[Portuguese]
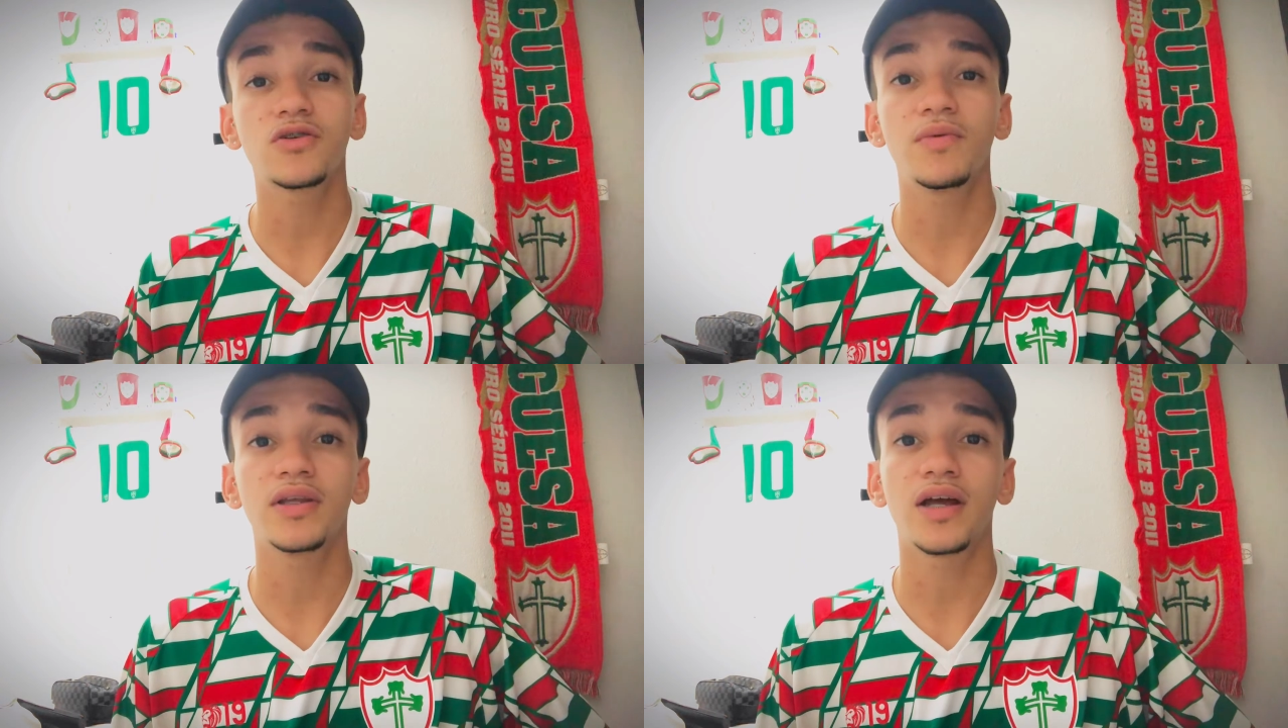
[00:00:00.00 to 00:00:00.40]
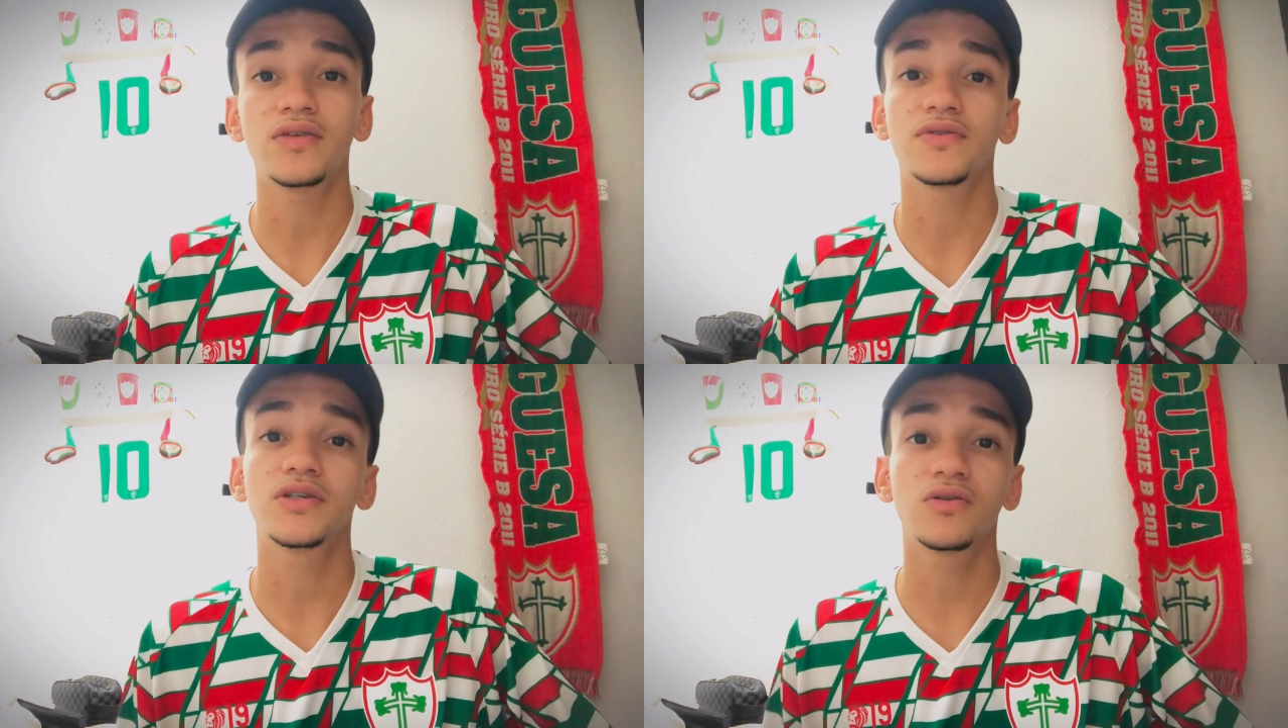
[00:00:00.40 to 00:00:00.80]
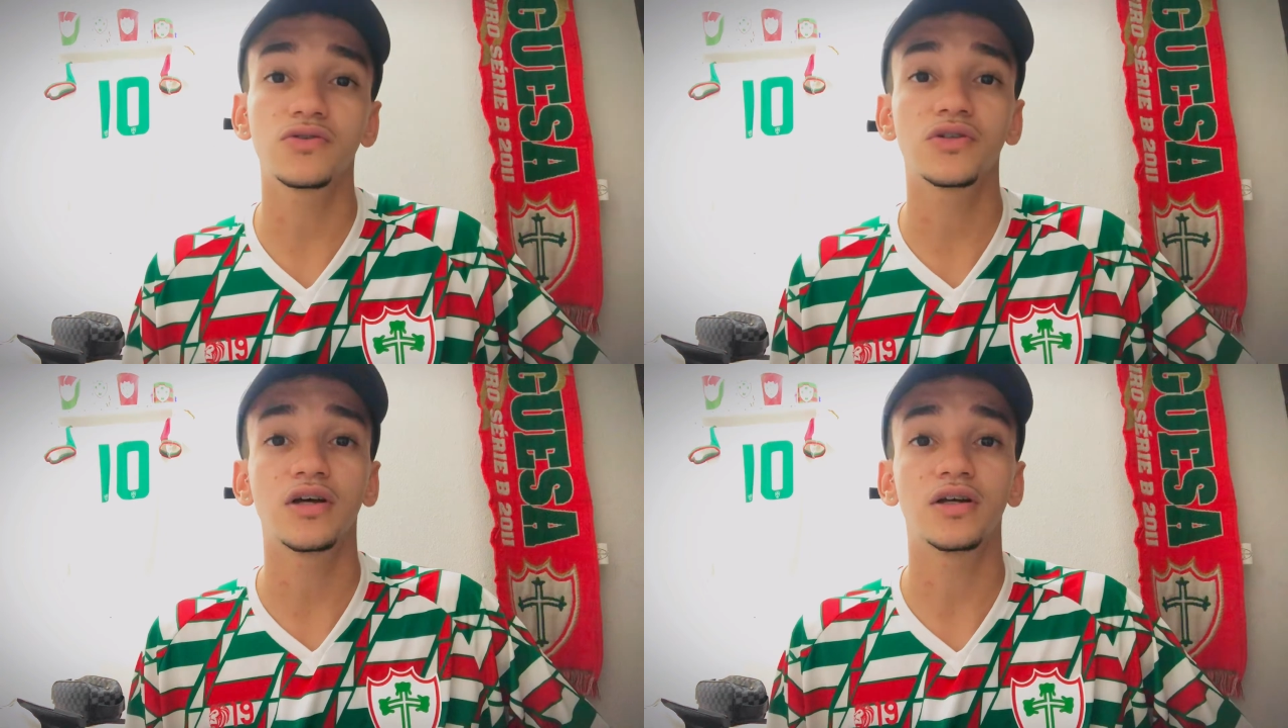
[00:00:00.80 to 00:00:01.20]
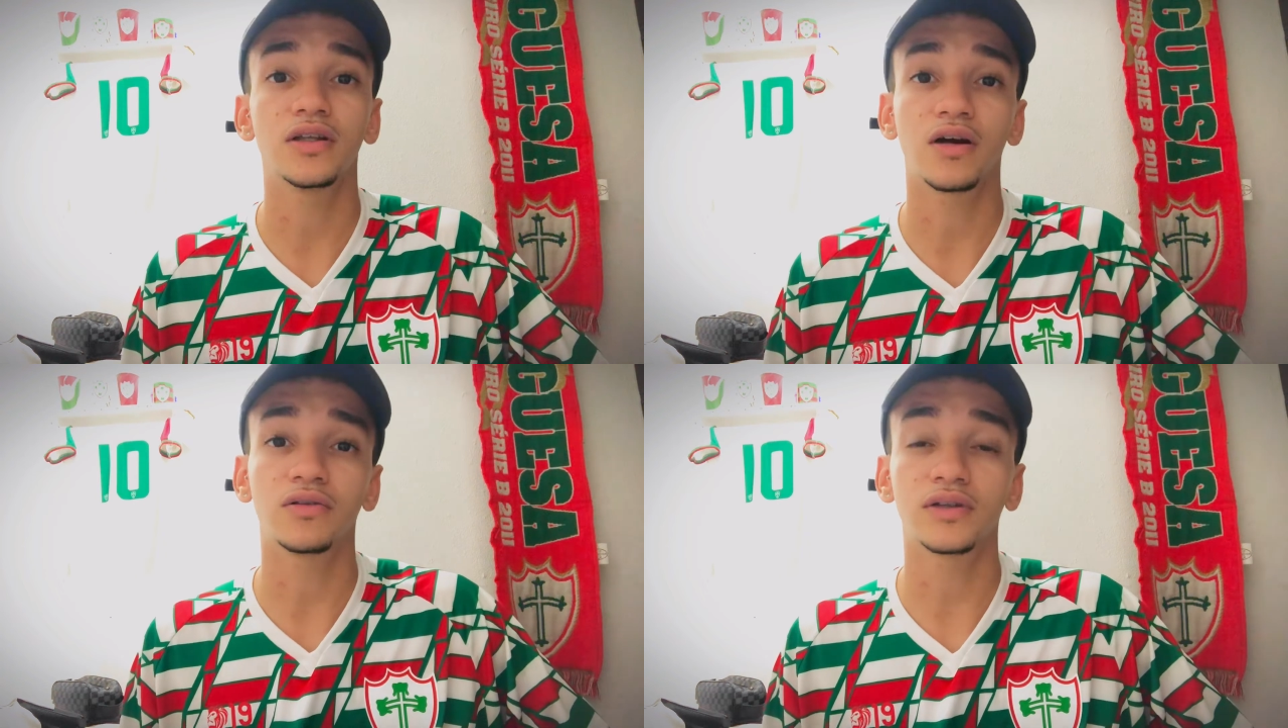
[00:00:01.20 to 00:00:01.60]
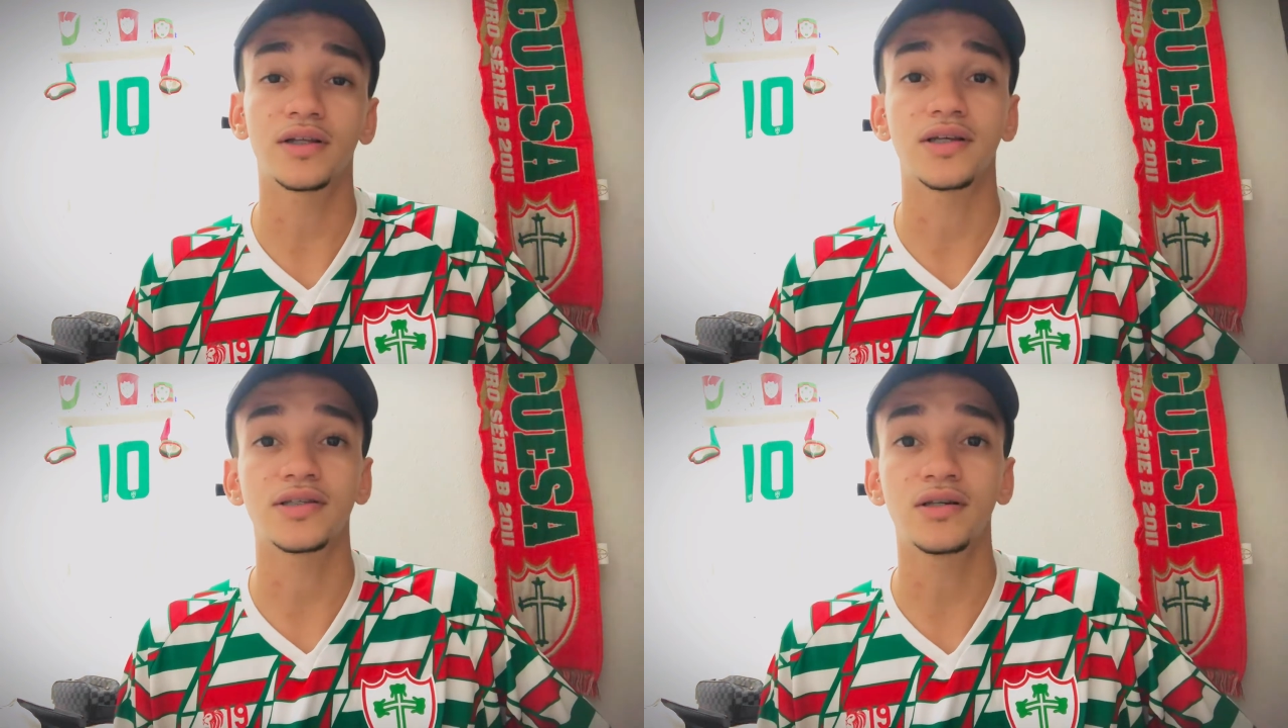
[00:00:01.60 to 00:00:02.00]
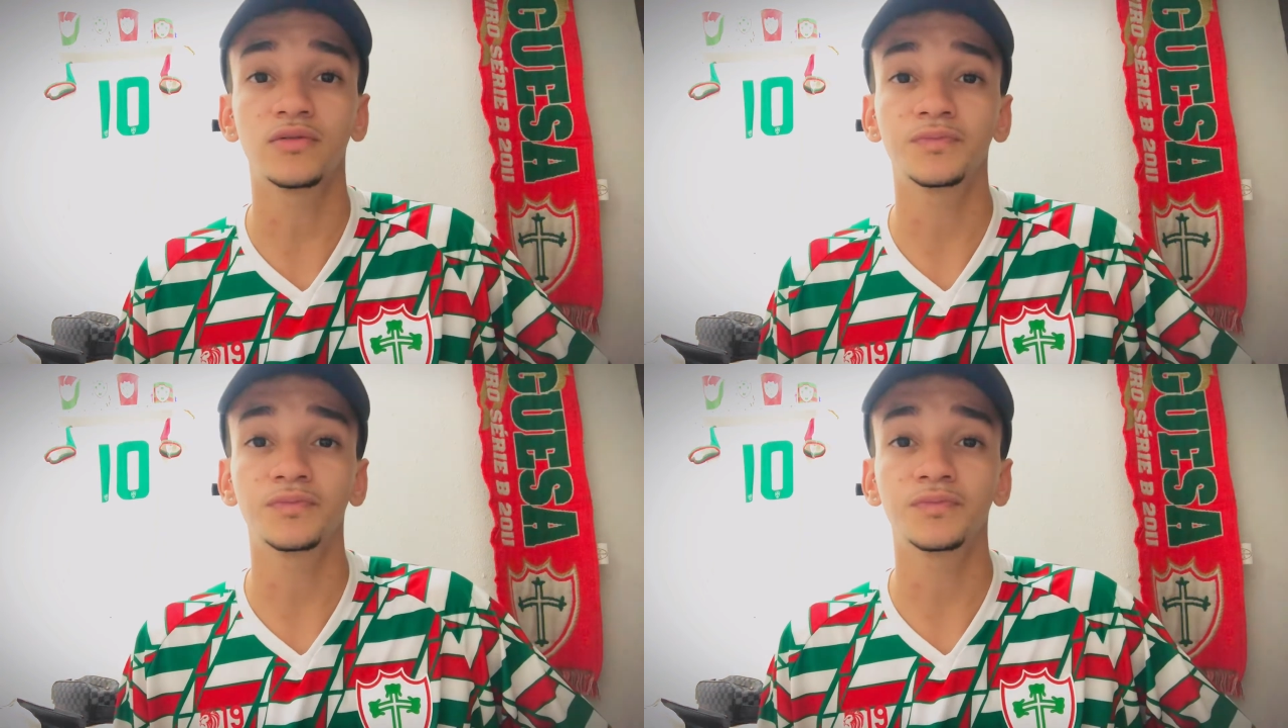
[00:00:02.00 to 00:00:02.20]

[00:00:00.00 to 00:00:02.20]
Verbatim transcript: comentários se você gostou da, da contratação,